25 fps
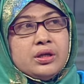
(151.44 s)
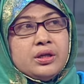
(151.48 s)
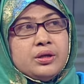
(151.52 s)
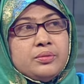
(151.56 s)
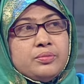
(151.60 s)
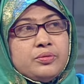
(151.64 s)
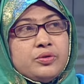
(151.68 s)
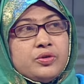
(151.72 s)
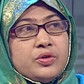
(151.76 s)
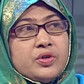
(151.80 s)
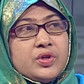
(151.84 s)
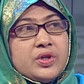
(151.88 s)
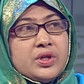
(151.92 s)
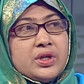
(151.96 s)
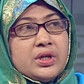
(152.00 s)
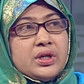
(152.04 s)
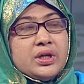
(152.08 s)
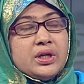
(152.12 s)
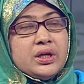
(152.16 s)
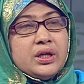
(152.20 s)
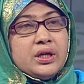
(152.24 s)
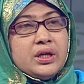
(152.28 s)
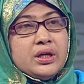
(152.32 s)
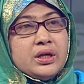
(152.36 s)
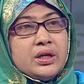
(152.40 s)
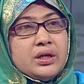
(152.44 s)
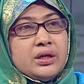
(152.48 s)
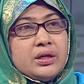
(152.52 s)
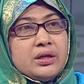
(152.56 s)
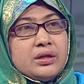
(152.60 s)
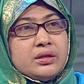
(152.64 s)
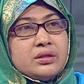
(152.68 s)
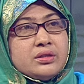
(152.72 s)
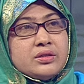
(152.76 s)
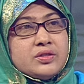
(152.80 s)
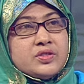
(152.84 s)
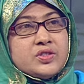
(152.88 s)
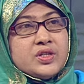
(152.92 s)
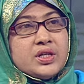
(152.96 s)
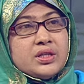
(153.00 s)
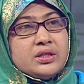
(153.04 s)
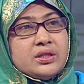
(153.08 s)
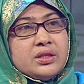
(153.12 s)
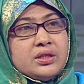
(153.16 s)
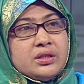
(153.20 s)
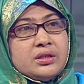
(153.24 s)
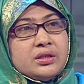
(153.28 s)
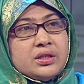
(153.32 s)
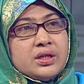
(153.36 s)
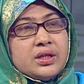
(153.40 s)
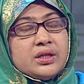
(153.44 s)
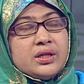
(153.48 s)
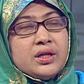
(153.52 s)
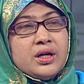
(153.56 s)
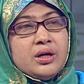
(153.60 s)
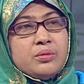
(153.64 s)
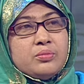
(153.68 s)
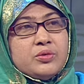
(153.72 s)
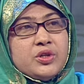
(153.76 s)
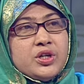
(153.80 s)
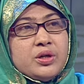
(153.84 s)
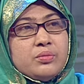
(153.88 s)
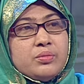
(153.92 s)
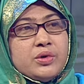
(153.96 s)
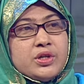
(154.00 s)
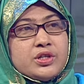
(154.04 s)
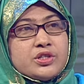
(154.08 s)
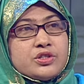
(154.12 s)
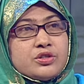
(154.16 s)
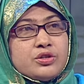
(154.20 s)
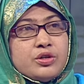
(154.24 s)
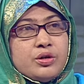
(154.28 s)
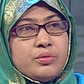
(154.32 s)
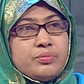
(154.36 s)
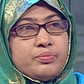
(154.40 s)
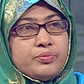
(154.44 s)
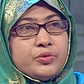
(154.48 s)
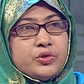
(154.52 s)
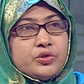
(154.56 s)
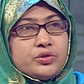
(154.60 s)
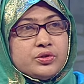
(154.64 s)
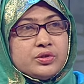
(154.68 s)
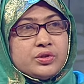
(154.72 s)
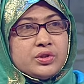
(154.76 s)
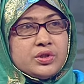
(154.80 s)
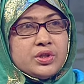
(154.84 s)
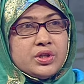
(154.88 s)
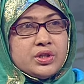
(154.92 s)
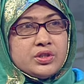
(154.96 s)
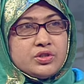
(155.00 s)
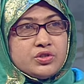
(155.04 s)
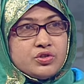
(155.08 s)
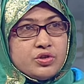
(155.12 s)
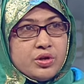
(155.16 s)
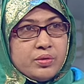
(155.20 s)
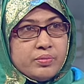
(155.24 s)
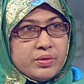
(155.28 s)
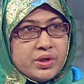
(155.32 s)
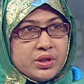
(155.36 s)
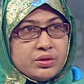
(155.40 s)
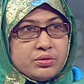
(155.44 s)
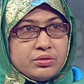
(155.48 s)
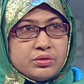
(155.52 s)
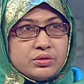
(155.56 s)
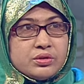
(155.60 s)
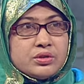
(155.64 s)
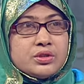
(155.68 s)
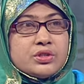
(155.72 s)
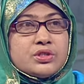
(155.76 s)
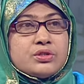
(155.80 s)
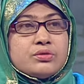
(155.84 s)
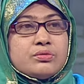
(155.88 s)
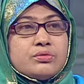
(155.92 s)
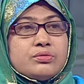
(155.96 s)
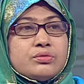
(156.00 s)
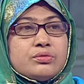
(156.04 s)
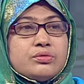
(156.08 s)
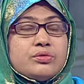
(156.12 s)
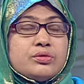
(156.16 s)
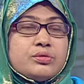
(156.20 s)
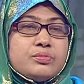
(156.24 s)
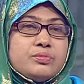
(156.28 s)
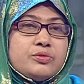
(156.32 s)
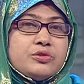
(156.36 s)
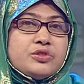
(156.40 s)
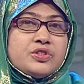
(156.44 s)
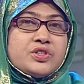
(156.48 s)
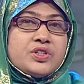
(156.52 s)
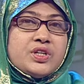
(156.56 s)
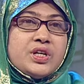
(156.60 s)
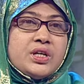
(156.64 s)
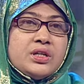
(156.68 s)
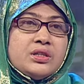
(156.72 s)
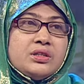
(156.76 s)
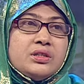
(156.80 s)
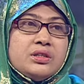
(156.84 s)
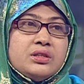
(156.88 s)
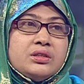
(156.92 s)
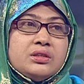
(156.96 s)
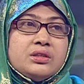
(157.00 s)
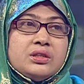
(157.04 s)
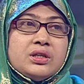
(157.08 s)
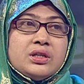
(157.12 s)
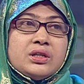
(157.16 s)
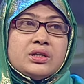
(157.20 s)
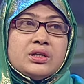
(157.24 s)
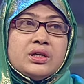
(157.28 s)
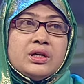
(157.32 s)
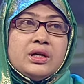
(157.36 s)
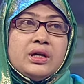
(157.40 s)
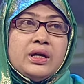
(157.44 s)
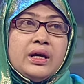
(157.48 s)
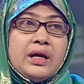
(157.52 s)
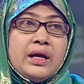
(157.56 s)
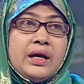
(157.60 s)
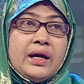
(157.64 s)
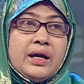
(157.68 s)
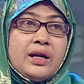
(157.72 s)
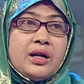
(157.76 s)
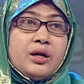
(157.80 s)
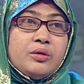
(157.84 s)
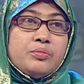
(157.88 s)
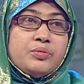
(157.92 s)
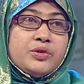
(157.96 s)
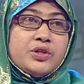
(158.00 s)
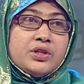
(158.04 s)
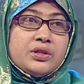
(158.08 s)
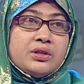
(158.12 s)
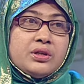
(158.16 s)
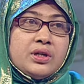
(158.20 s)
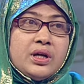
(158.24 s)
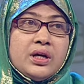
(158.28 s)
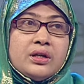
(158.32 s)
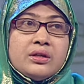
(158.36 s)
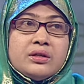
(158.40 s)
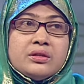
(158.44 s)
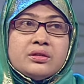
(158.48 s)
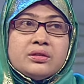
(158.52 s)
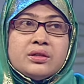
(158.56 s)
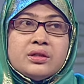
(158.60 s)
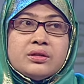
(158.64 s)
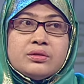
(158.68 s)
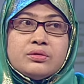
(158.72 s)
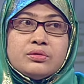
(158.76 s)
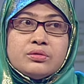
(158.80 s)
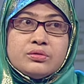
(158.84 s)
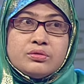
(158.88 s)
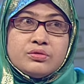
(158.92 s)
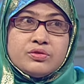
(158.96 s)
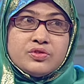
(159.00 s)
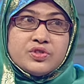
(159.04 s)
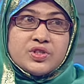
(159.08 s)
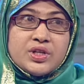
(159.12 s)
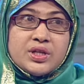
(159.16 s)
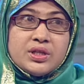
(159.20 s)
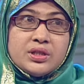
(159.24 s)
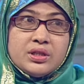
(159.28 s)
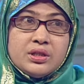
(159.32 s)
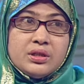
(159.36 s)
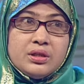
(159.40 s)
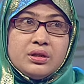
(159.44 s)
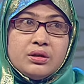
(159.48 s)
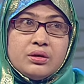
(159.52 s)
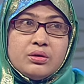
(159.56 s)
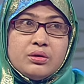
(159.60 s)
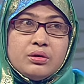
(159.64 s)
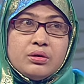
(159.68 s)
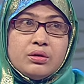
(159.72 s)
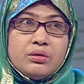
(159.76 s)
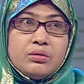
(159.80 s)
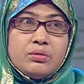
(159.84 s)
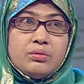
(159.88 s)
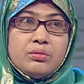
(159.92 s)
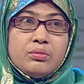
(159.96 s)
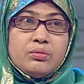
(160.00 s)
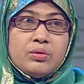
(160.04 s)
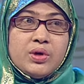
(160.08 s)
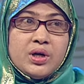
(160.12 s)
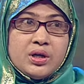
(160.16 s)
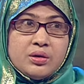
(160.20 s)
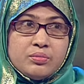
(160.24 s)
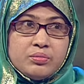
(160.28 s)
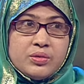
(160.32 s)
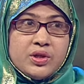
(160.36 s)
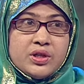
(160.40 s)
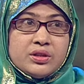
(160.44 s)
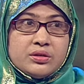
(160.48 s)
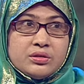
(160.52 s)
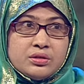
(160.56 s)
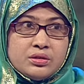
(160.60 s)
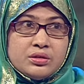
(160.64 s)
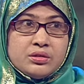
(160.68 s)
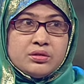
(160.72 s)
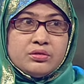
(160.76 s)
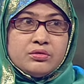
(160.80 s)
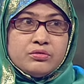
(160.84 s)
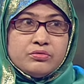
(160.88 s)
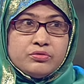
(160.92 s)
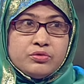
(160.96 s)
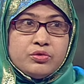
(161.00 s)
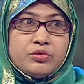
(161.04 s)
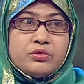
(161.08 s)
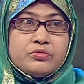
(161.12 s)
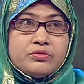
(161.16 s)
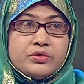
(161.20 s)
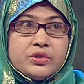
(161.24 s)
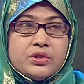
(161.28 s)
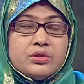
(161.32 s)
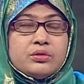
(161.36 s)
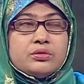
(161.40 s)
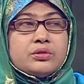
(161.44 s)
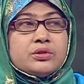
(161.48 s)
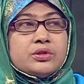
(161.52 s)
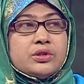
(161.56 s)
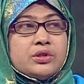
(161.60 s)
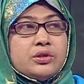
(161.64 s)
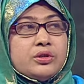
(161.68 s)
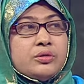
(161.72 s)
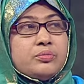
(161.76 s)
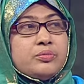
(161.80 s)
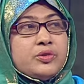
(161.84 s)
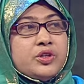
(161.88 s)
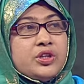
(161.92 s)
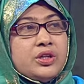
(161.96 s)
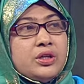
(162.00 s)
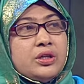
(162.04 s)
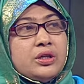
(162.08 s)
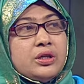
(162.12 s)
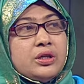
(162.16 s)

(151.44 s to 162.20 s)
এবং যেদিন থেকে আমি আমার সম্পদকে জমা করতে শুরু করব সেই দিন থেকে অ্যারাবিক ক্যালেন্ডার অনুযায়ী ওয়ান মান্থ ফুলফিল হতে হবে